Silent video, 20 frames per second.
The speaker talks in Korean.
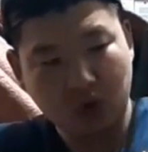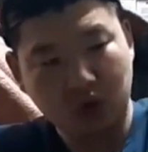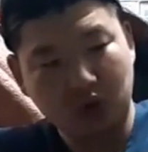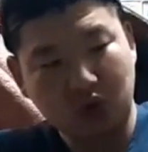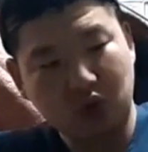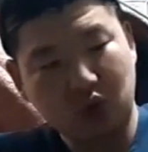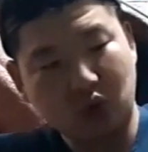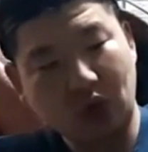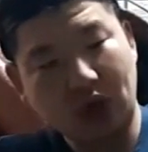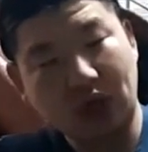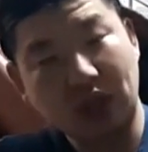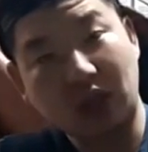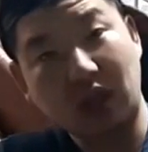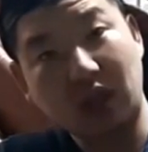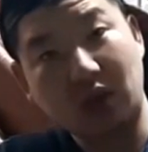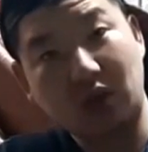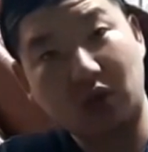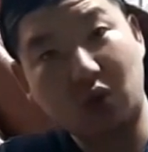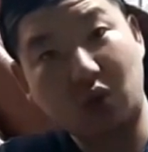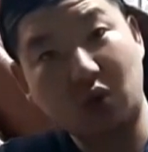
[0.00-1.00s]
속
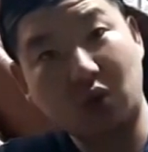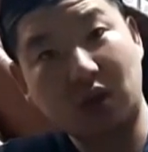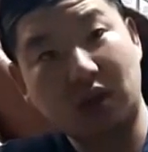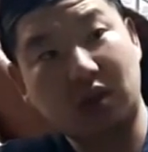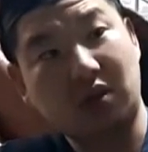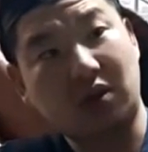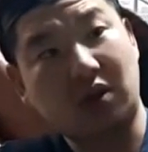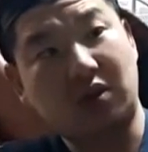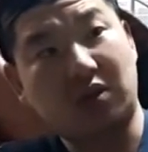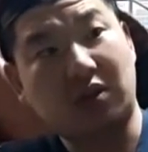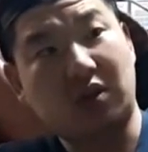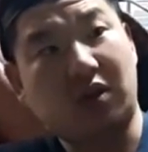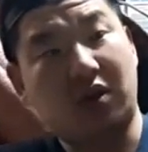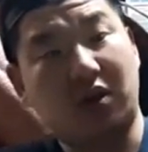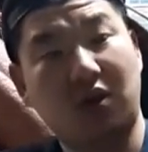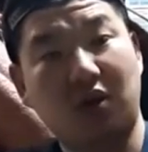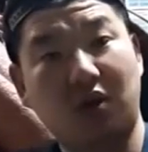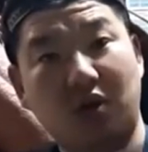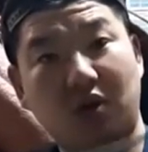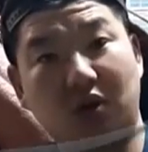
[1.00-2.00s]
안에 요런 게 들어있어요.
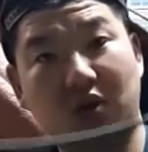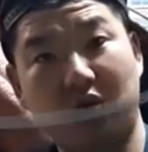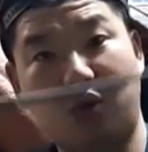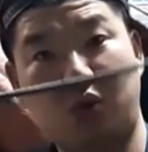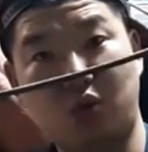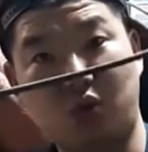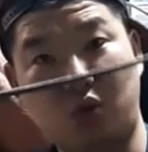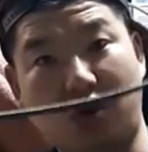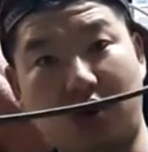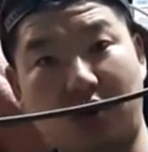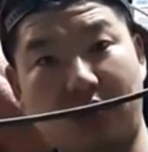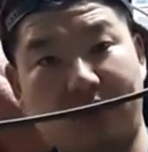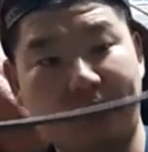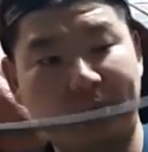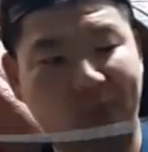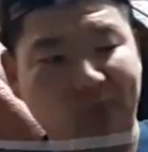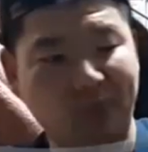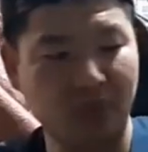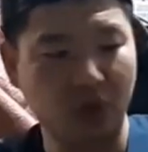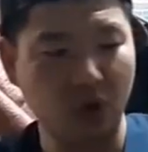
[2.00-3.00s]

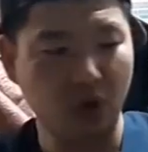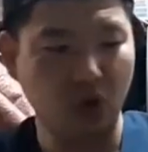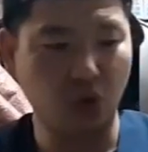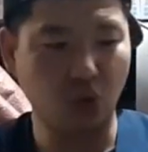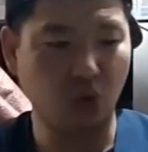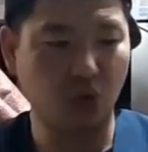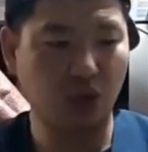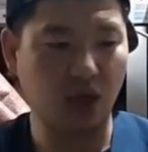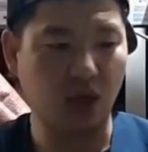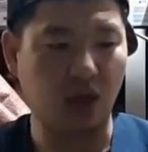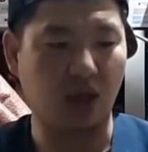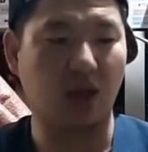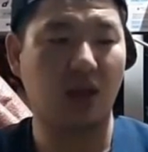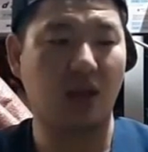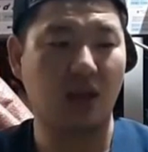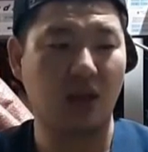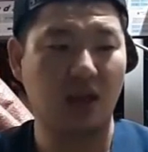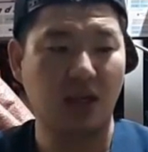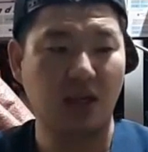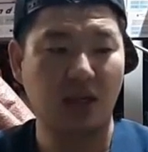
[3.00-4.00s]
요게
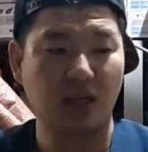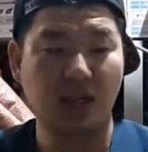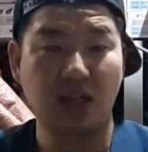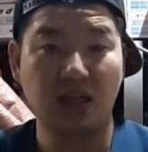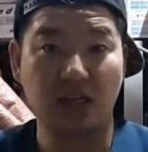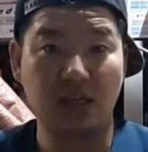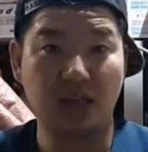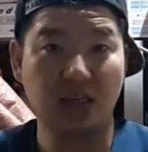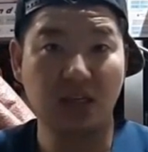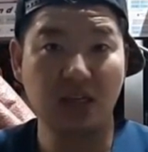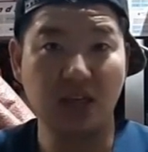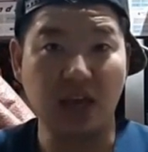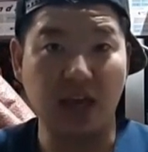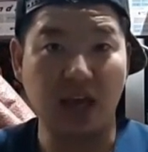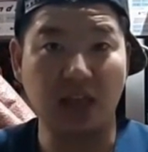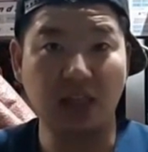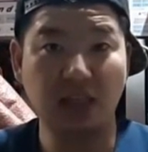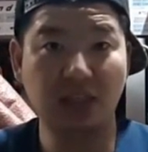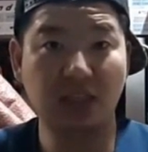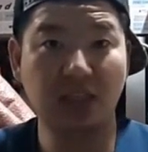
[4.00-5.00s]
이
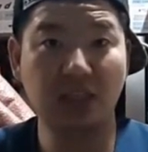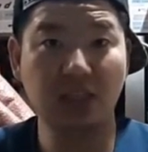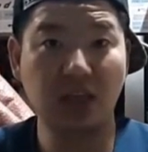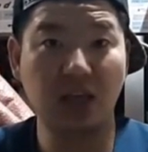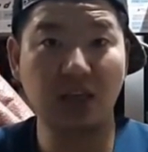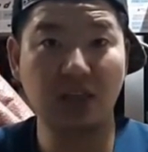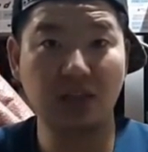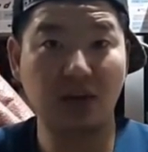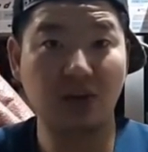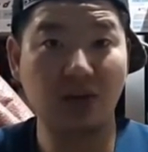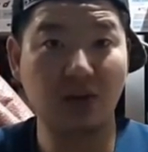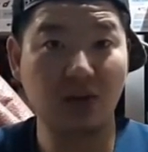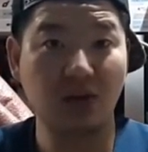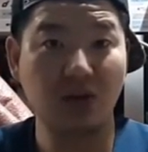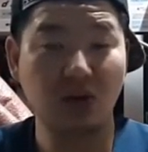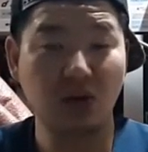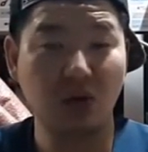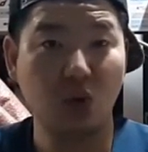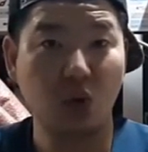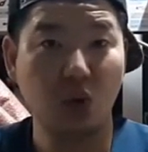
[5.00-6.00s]
엔진에서
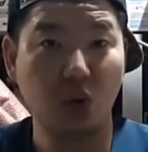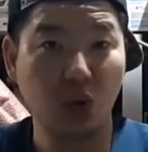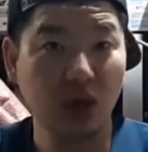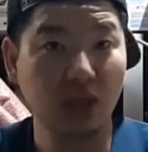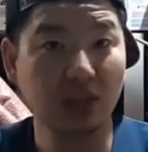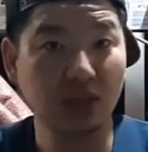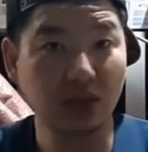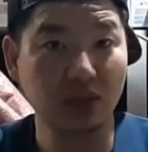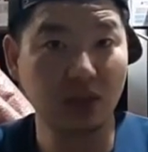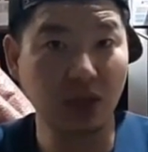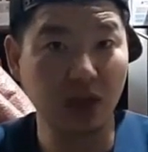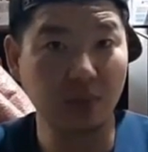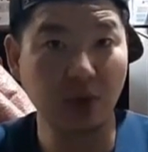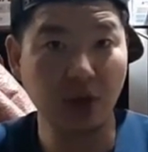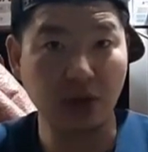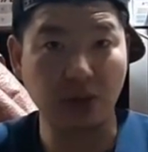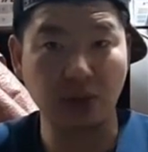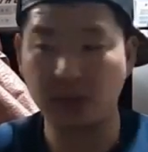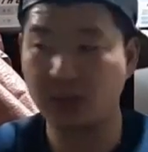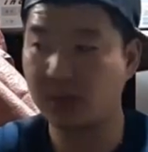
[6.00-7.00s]
회전을
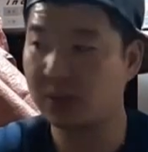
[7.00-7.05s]
하면